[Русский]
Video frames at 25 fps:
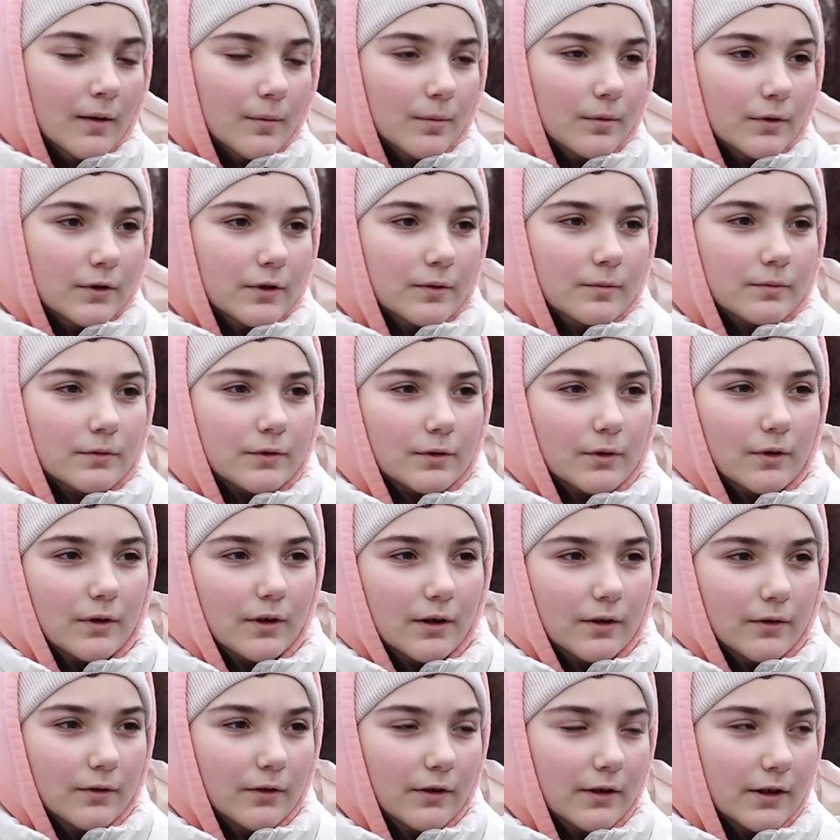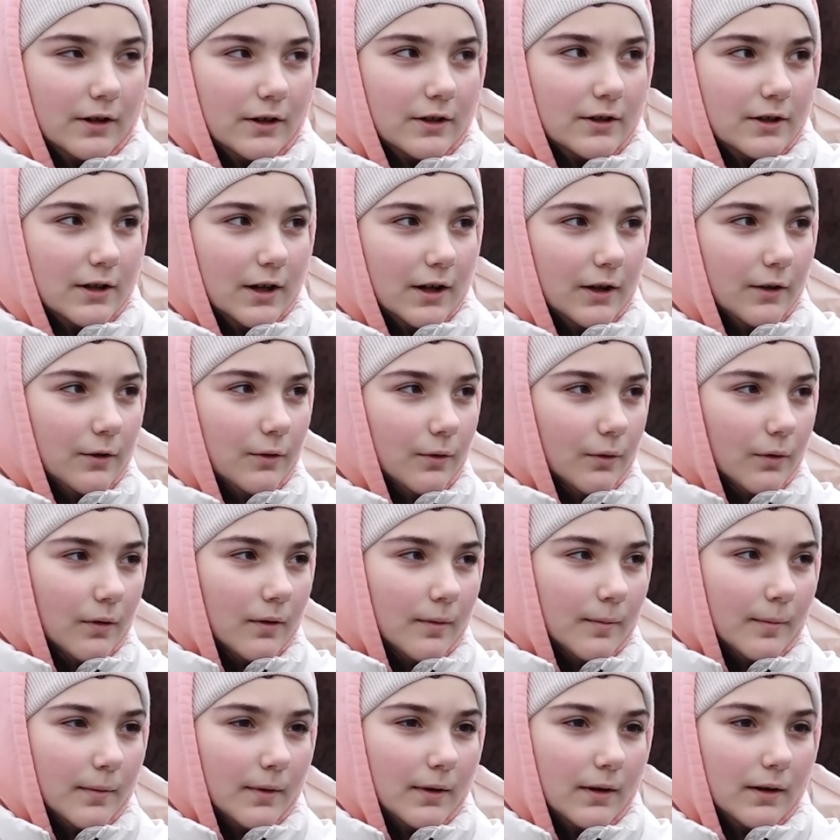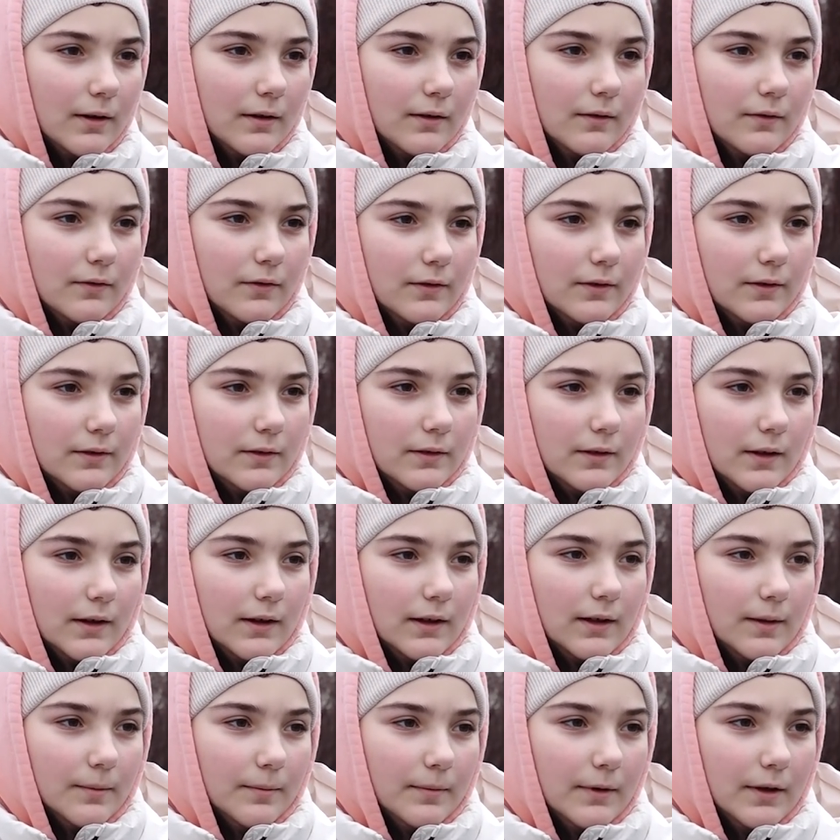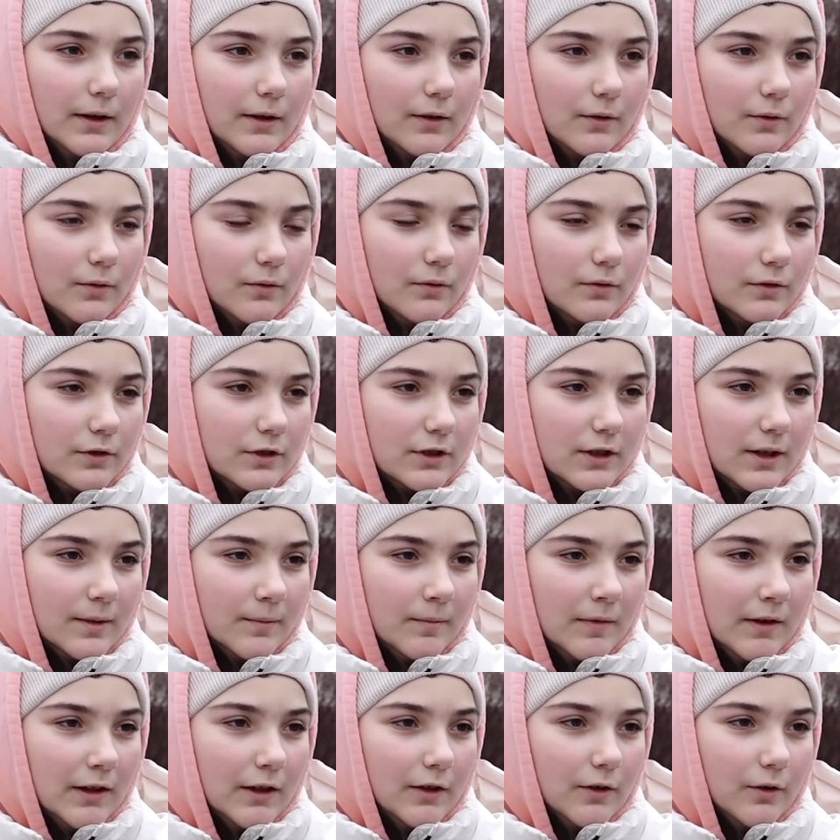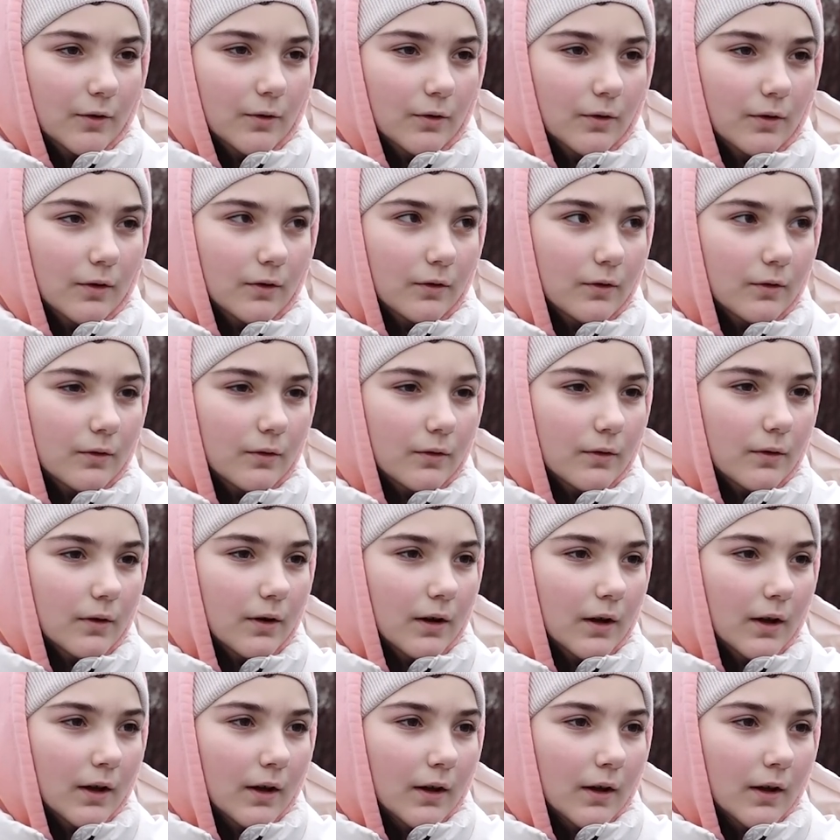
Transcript: будем скоро украшать дом э, всякими игрушками, елку.